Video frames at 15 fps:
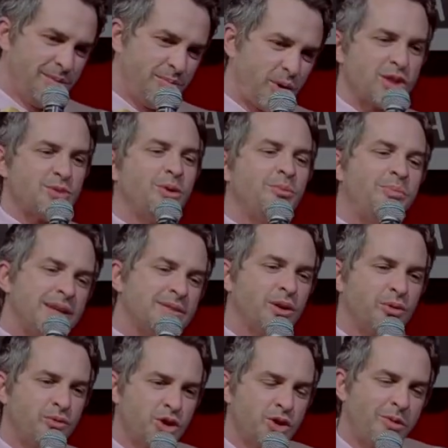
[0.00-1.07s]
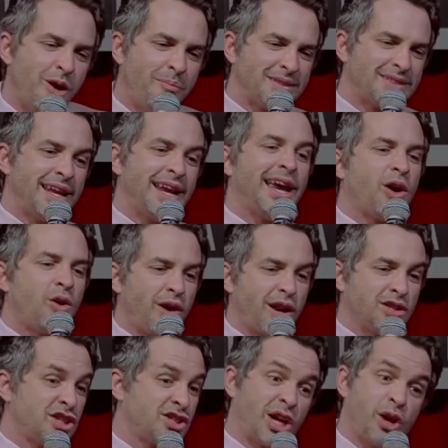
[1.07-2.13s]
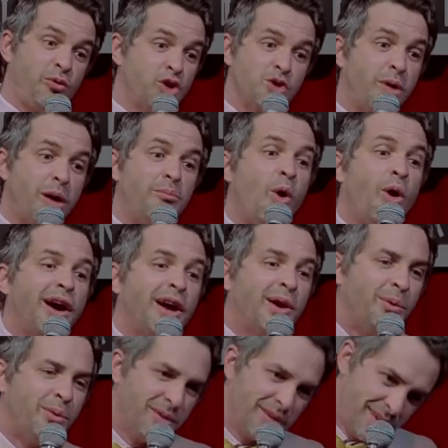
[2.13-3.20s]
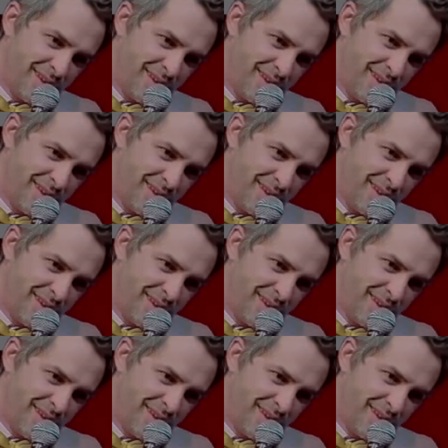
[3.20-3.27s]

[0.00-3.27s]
Próximo passo é o futebol passar na Record, a gente achar que o futebol morreu.